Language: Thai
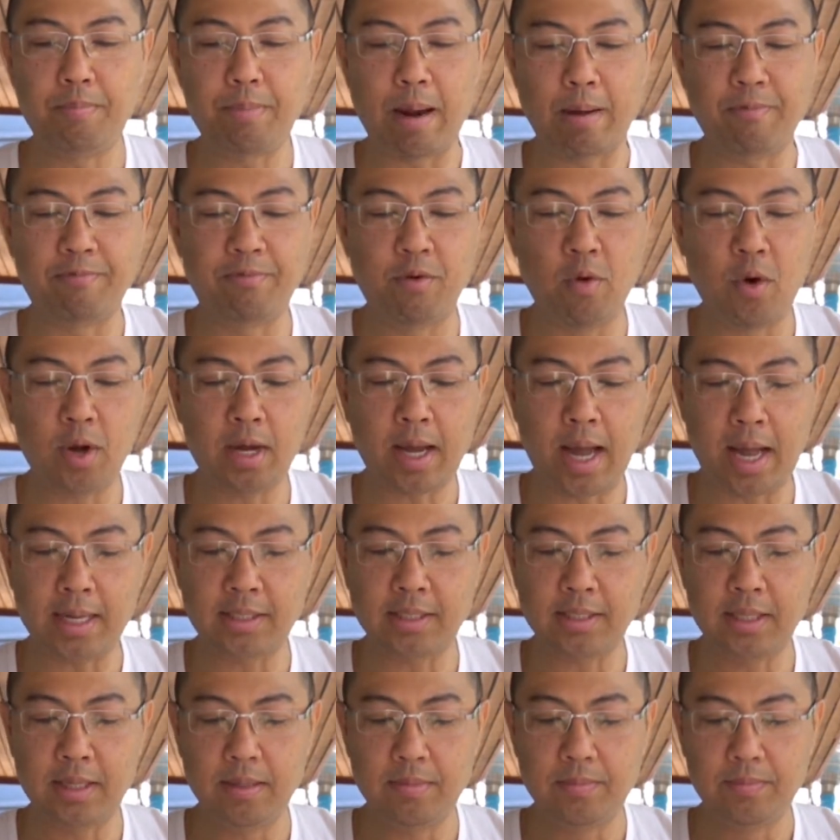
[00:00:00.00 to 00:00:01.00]
ปรับโฟกั
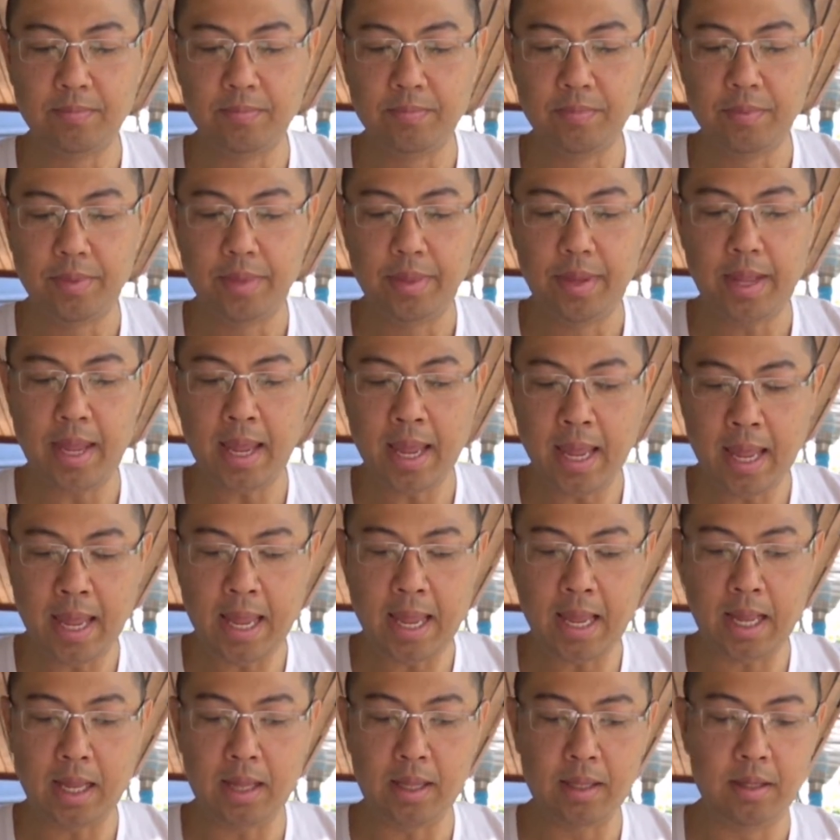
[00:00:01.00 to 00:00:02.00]
สเอ
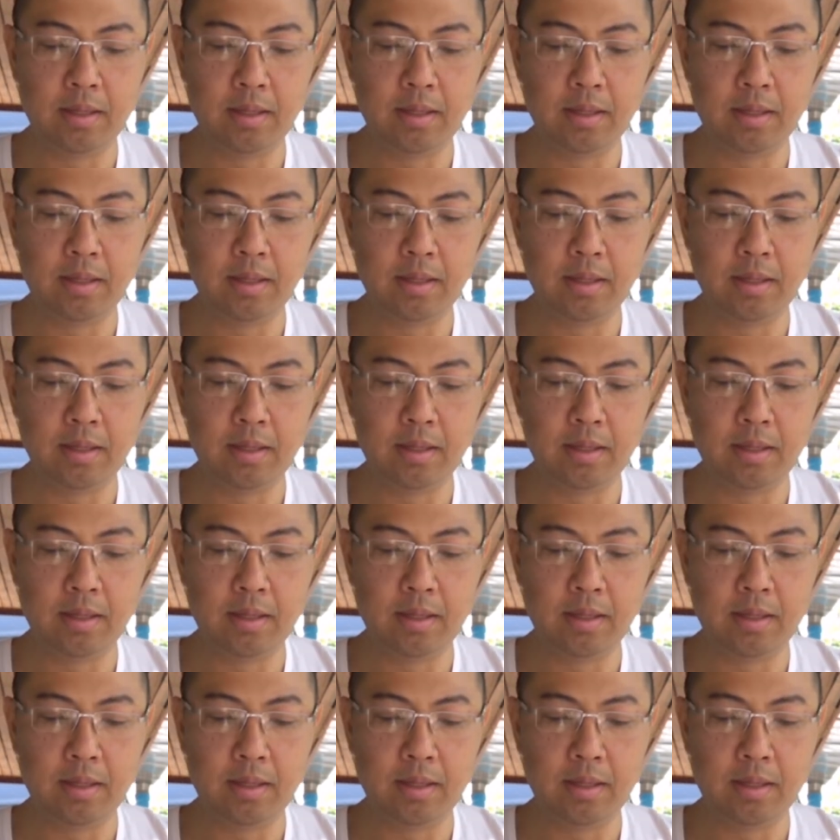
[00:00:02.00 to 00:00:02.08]
ง